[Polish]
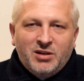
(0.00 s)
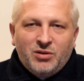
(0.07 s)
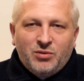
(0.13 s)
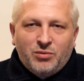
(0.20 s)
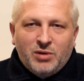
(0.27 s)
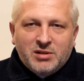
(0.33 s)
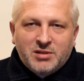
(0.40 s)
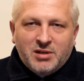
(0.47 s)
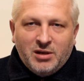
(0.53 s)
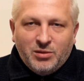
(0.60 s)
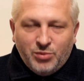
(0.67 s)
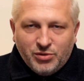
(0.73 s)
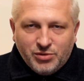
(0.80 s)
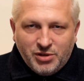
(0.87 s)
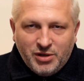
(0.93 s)
Łaska
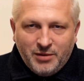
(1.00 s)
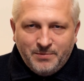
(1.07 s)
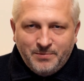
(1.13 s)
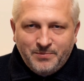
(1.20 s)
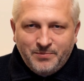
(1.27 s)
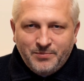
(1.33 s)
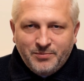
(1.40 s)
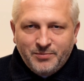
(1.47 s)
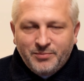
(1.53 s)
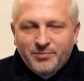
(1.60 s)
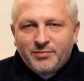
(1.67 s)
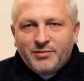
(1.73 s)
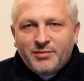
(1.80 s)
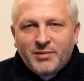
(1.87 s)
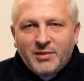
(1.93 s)
Boża
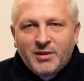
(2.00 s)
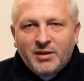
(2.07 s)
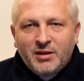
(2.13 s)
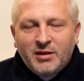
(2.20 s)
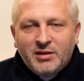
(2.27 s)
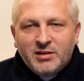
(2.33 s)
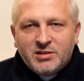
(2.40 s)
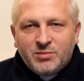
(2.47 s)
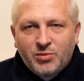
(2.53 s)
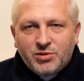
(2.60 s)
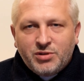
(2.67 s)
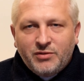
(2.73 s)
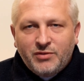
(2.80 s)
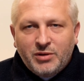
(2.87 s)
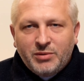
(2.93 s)

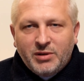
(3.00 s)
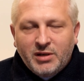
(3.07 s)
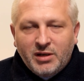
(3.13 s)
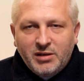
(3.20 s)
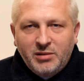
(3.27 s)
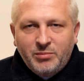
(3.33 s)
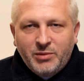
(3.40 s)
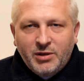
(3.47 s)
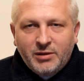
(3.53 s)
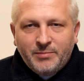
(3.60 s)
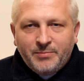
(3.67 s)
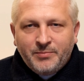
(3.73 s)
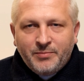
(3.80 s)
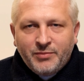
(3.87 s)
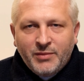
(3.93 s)
spoczywała na nim.
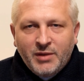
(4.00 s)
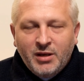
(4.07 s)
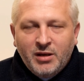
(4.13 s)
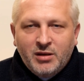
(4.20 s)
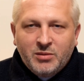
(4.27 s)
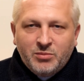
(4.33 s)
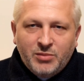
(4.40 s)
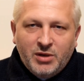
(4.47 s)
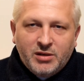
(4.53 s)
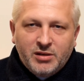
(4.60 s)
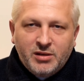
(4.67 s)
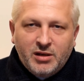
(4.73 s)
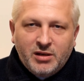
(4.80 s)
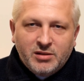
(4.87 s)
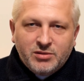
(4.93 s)

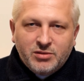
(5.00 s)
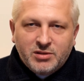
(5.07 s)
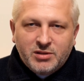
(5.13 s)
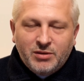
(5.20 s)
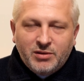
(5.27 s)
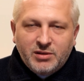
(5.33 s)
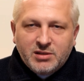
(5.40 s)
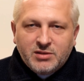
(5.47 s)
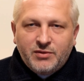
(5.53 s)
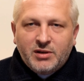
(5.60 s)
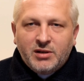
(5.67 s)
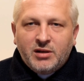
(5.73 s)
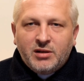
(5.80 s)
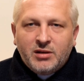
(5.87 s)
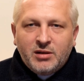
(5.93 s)
Maryja została
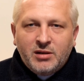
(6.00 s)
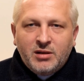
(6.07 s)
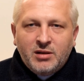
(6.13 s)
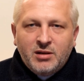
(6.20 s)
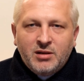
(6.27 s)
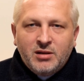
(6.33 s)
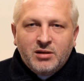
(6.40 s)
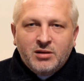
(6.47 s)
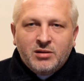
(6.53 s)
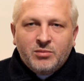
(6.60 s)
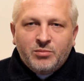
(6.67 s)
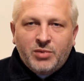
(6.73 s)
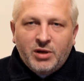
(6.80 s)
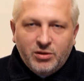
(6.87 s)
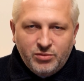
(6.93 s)
nazwana
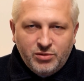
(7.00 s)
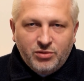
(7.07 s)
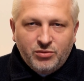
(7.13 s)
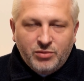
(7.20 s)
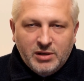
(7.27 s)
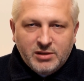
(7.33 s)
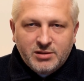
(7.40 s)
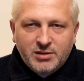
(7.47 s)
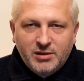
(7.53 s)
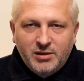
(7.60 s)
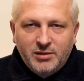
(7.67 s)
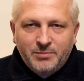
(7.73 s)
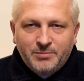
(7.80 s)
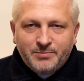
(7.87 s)
pełną łaski.